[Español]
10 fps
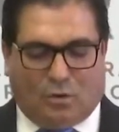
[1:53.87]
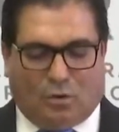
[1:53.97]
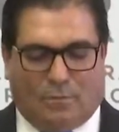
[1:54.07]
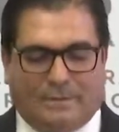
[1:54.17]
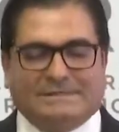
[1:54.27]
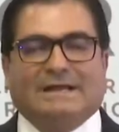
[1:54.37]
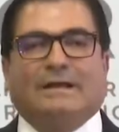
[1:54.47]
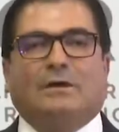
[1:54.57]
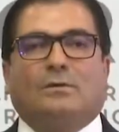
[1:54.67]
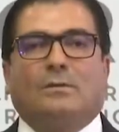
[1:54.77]

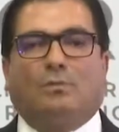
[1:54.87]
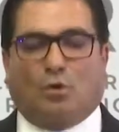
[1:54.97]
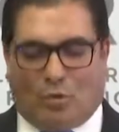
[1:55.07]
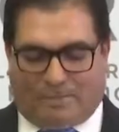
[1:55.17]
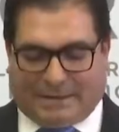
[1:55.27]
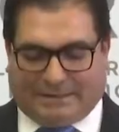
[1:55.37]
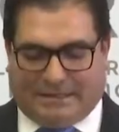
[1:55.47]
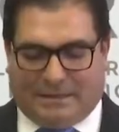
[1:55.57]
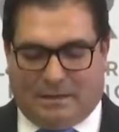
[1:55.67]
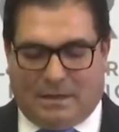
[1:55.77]
Comenzaré por
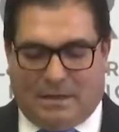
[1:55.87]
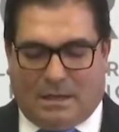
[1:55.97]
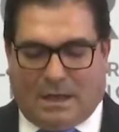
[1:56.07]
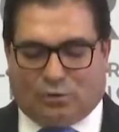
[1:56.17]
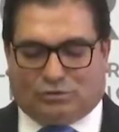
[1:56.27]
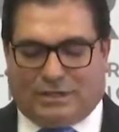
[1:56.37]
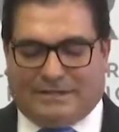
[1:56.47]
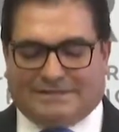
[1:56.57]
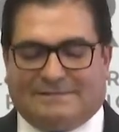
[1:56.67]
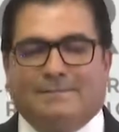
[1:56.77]
compartir a
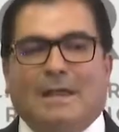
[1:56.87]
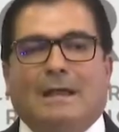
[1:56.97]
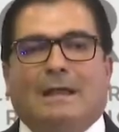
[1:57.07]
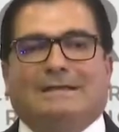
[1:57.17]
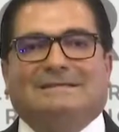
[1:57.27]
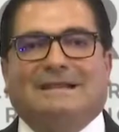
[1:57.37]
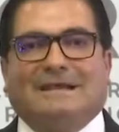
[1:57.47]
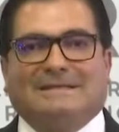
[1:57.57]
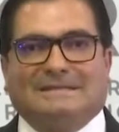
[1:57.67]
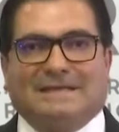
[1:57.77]
ustedes las
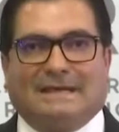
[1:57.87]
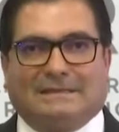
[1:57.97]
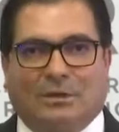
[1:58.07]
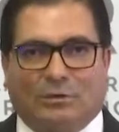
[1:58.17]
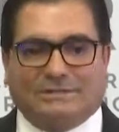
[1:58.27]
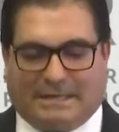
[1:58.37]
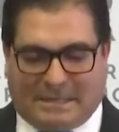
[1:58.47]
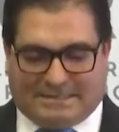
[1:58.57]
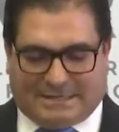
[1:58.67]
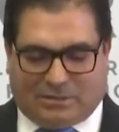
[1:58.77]
diligencias de cateo que se
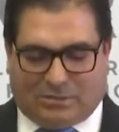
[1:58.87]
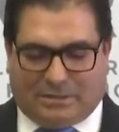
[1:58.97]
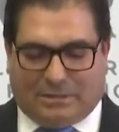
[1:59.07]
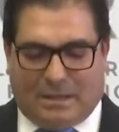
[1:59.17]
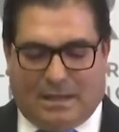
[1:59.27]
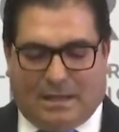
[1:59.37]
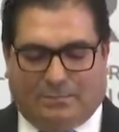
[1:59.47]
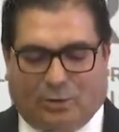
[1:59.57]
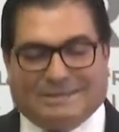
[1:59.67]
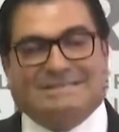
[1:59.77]
realizaron
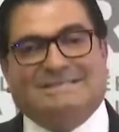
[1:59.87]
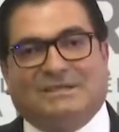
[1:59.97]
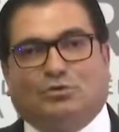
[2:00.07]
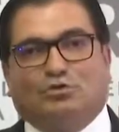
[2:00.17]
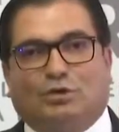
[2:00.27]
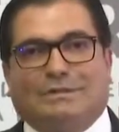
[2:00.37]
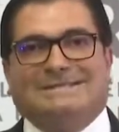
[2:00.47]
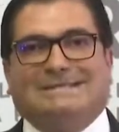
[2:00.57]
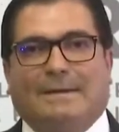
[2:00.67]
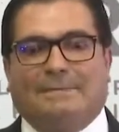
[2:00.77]
por las
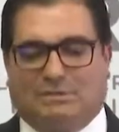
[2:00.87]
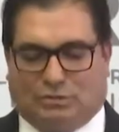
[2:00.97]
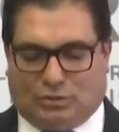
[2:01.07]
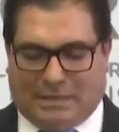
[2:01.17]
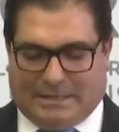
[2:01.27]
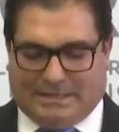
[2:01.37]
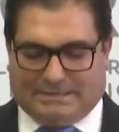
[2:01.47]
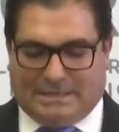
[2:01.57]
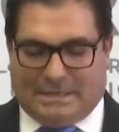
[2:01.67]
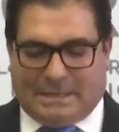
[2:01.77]
instituciones ya
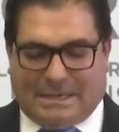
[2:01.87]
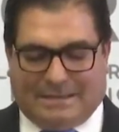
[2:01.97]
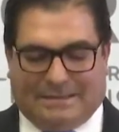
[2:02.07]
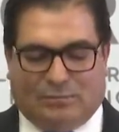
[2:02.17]
mencionadas en el